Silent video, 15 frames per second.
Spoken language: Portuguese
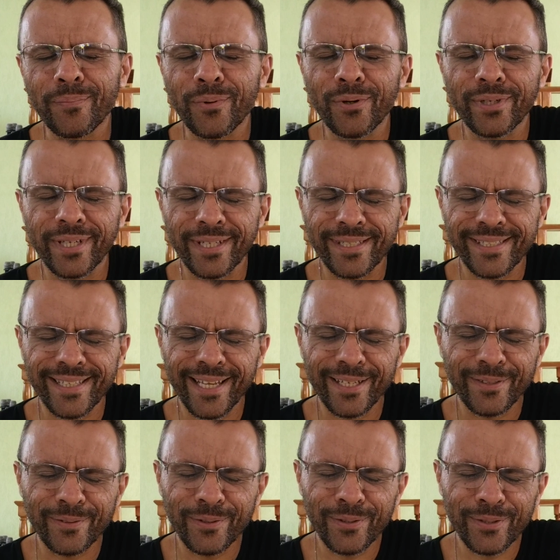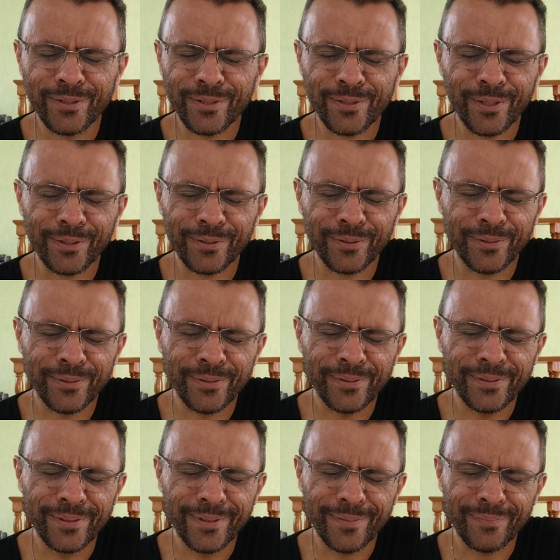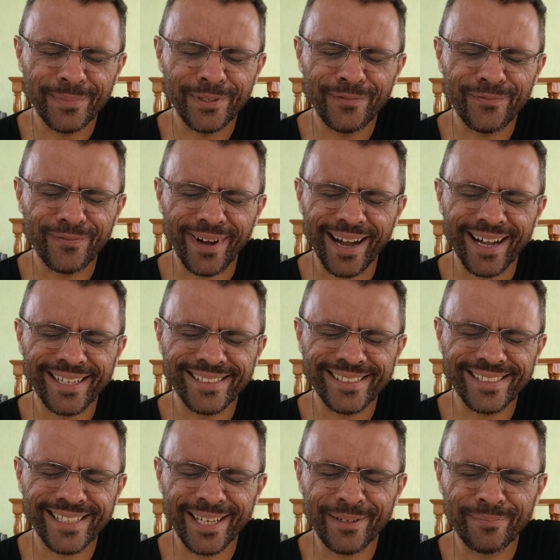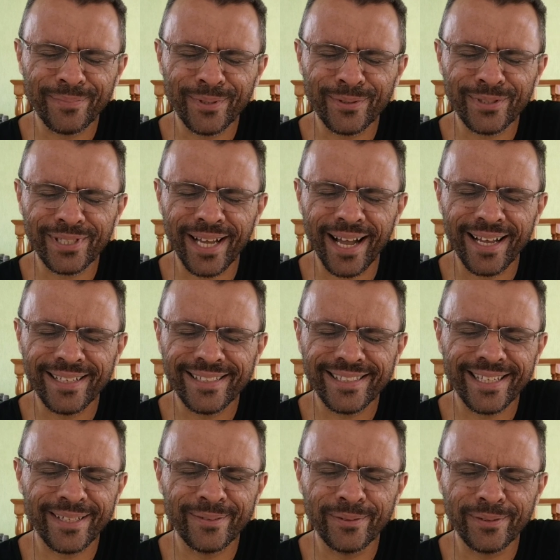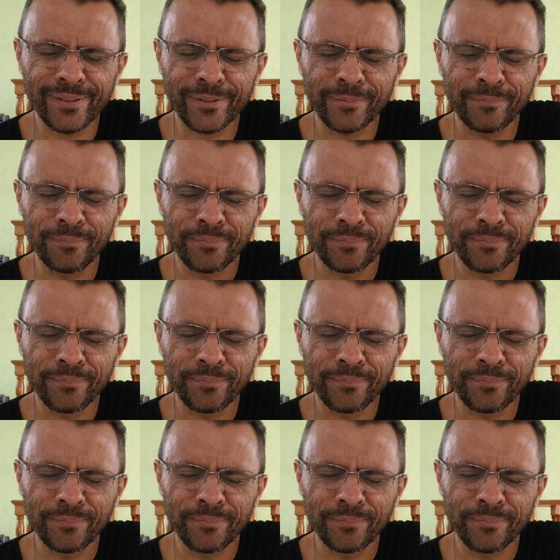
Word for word: porque Senhor, só tu me fazes repousar seguro.